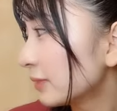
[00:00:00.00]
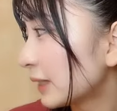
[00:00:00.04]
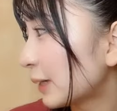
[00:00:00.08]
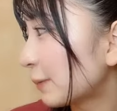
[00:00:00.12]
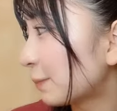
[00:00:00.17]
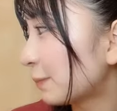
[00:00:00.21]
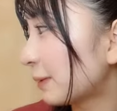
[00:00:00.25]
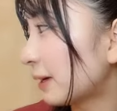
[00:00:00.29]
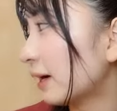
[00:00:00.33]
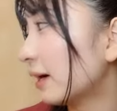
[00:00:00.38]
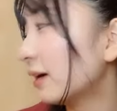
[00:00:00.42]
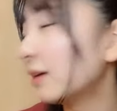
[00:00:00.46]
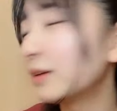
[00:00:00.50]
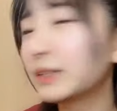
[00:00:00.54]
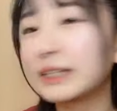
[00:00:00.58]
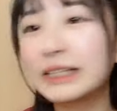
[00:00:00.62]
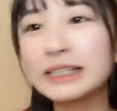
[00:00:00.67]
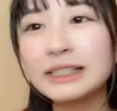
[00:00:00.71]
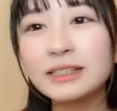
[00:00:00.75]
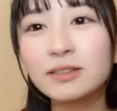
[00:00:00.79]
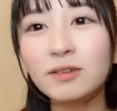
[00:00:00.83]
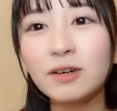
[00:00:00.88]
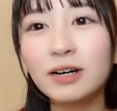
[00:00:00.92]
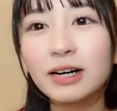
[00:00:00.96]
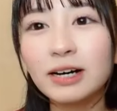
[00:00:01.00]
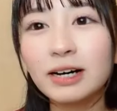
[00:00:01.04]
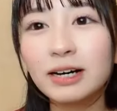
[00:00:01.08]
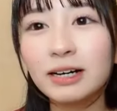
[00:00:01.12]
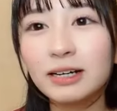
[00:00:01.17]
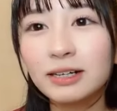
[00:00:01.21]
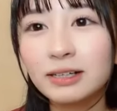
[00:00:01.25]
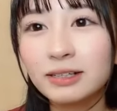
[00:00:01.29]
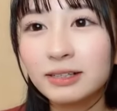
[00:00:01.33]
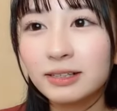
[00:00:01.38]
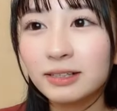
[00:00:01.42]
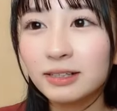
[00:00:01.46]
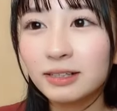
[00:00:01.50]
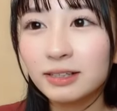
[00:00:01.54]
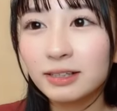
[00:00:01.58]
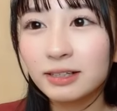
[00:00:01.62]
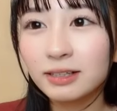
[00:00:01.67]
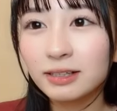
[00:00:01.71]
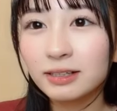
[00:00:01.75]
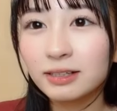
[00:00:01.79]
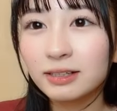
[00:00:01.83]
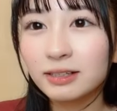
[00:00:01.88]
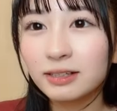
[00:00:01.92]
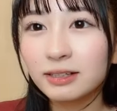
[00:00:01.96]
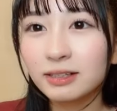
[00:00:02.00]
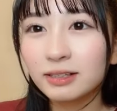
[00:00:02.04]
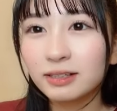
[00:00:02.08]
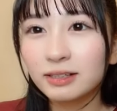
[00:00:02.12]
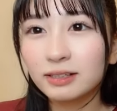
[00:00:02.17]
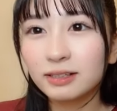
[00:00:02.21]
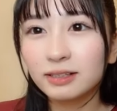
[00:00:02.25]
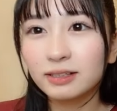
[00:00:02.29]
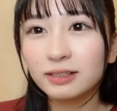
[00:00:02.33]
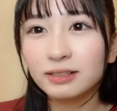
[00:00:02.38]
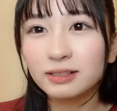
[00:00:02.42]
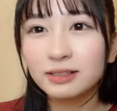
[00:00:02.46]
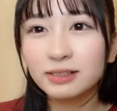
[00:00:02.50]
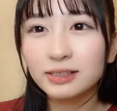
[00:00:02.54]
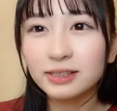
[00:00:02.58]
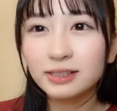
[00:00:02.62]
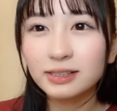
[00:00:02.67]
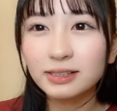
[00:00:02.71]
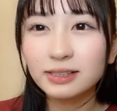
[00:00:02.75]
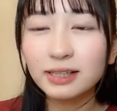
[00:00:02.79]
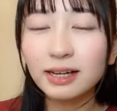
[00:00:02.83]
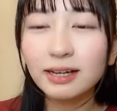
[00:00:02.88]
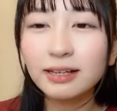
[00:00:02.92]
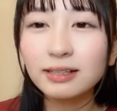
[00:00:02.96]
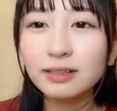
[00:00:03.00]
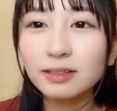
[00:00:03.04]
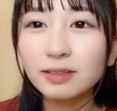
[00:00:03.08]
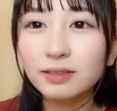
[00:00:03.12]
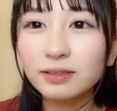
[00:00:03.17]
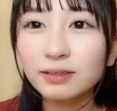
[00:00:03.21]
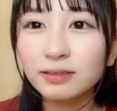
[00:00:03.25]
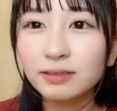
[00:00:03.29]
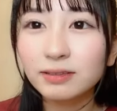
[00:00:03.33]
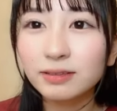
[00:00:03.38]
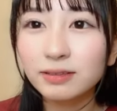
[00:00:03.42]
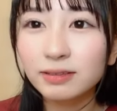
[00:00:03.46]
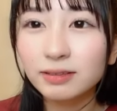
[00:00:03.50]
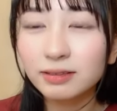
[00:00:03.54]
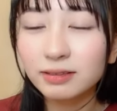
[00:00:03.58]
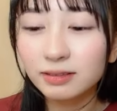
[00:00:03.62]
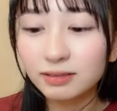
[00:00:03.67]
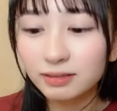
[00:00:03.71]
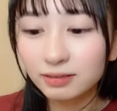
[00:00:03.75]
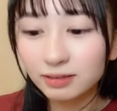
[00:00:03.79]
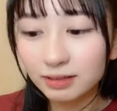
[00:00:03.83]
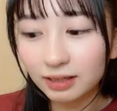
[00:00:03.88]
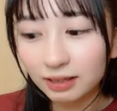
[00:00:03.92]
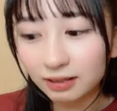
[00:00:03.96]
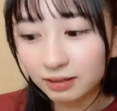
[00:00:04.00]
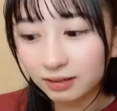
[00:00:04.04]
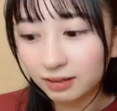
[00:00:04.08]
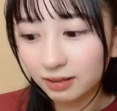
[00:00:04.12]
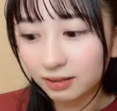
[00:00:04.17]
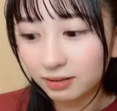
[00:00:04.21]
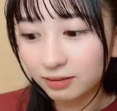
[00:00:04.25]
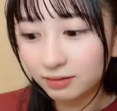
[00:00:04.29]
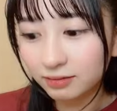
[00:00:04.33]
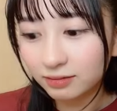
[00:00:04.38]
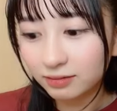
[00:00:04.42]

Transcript: やっぱ私は釣ったなんか